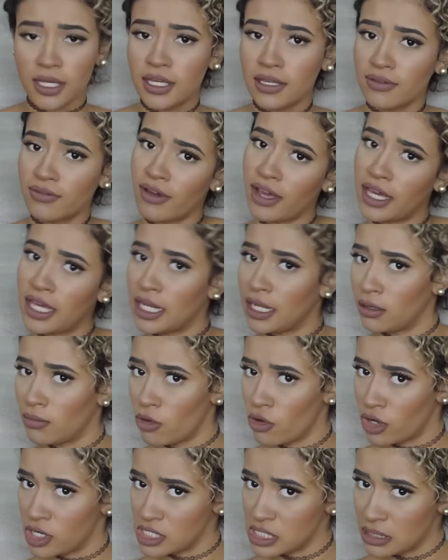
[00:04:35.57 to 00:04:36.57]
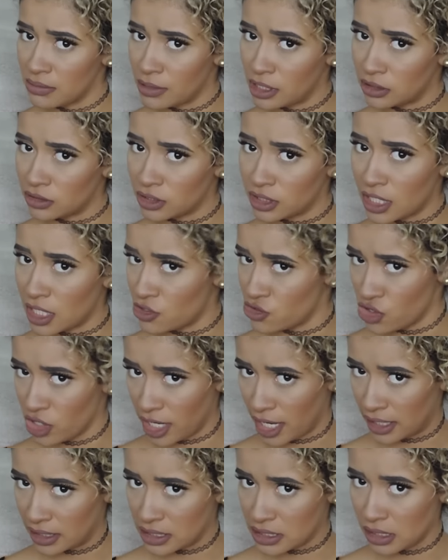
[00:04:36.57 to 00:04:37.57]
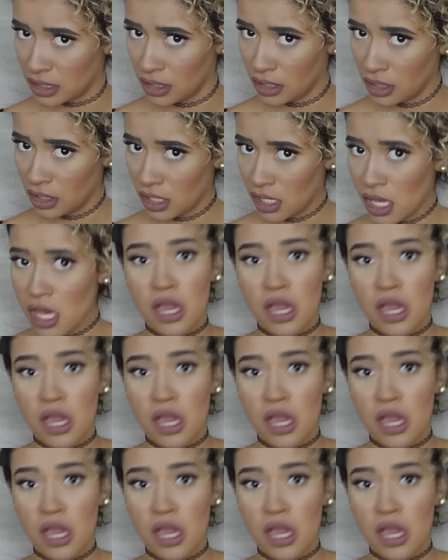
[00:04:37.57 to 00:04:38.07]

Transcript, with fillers: porque que vai querer no meu casamento que é de graça.